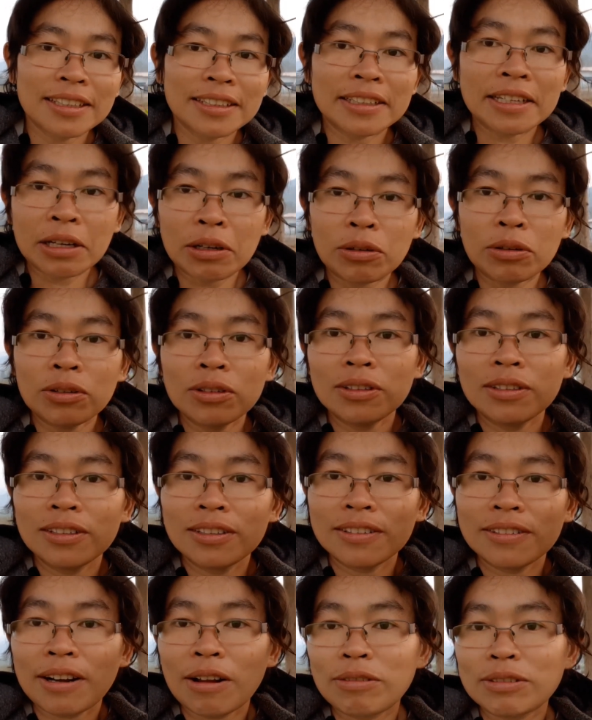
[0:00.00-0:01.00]
เดี๋ยว
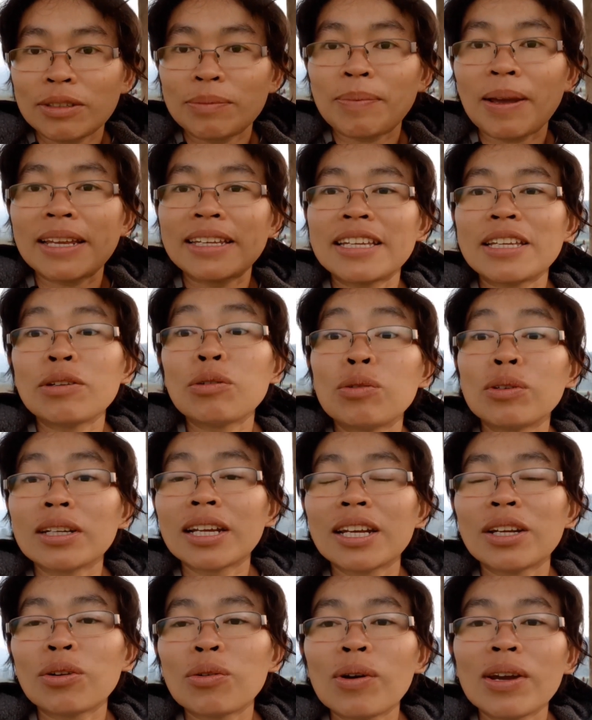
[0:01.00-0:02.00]
เราจะไปที่นู่นกั
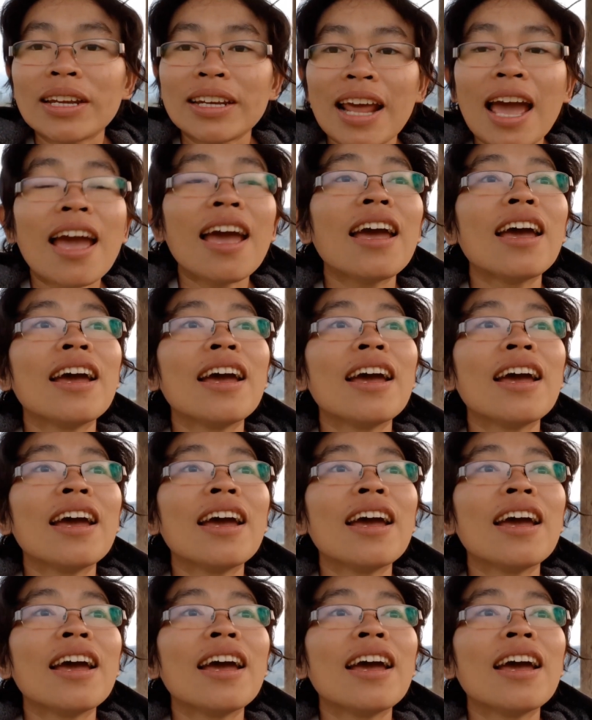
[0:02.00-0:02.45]
นด้วยนะ